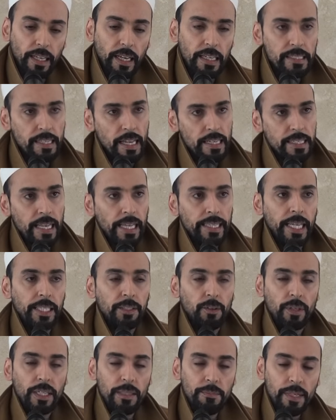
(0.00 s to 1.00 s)
il est resté un certain
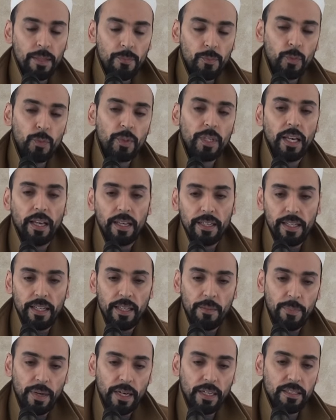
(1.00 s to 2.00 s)
temps là-bas, puis euh, il
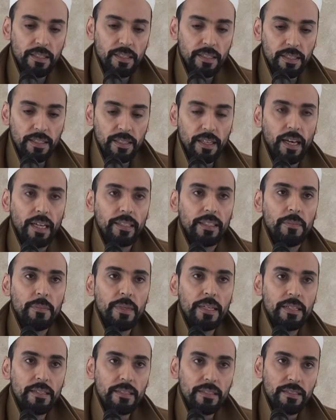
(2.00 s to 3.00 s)
est parti à
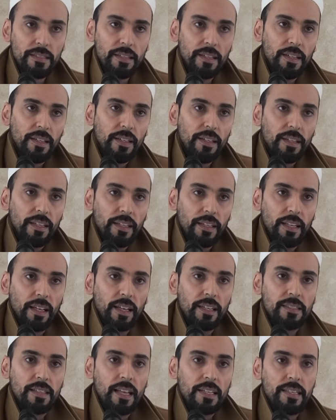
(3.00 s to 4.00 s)
Damas, il est
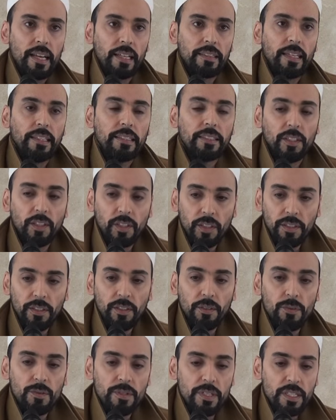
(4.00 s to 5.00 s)
resté un certain
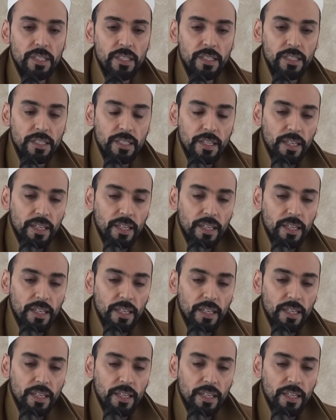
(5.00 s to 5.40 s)
temps aussi.